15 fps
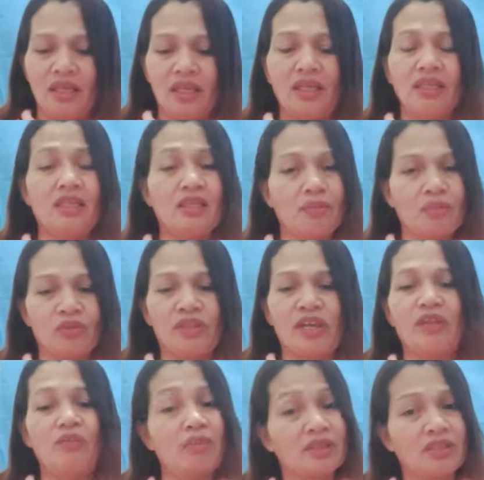Hindi na po
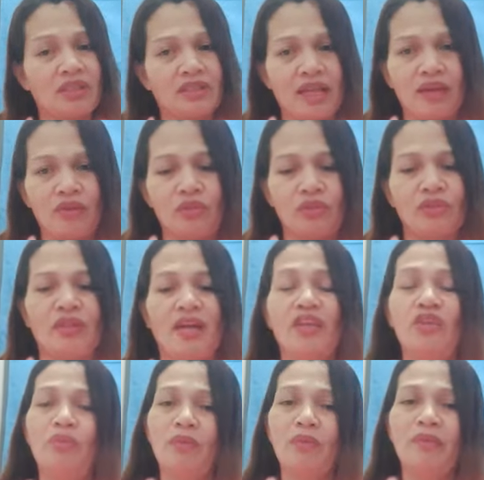tayo matatakot.
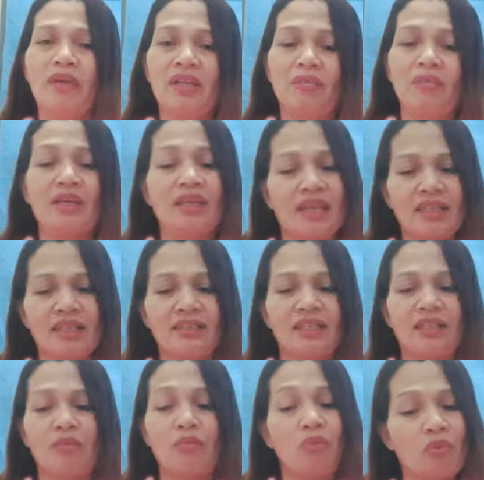Ano pa man ang mangyari sa
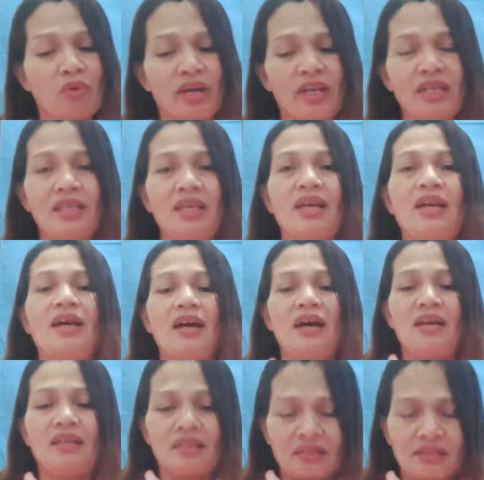ating buhay,
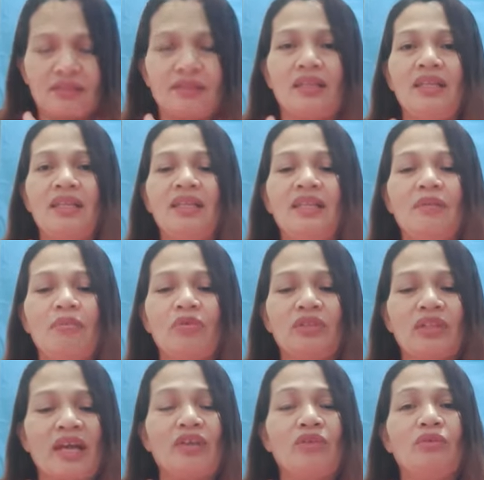hindi na po
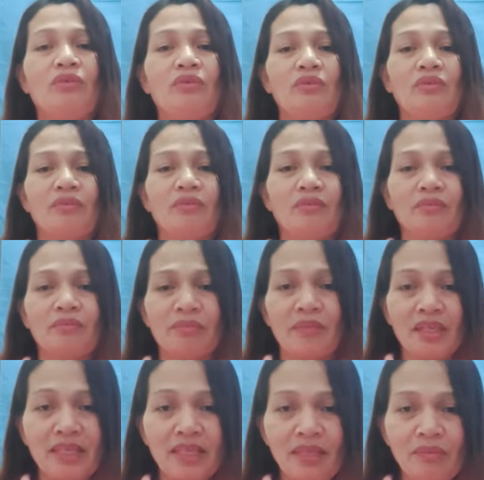tayo
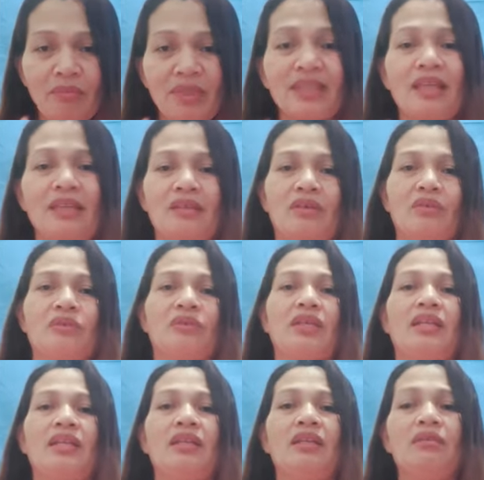maging
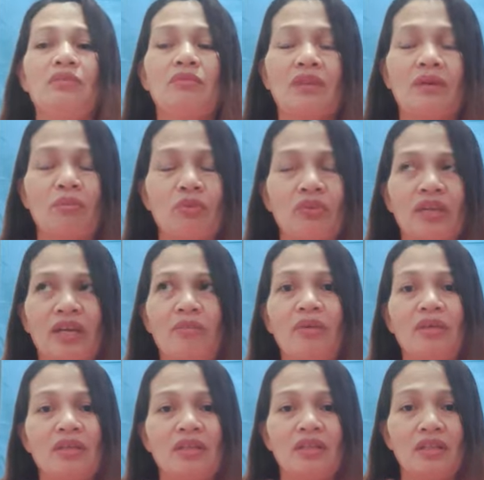matatakotin. Hindi na po tayo
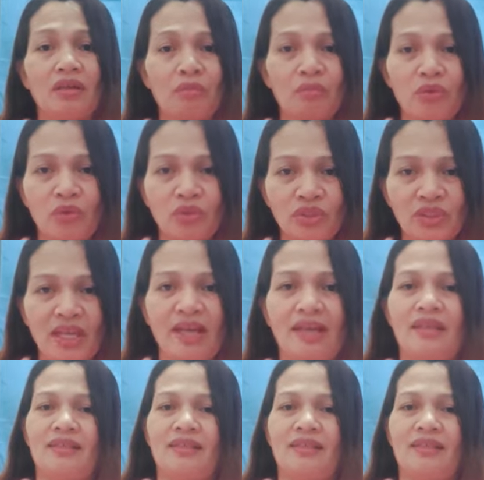maging nervyosa.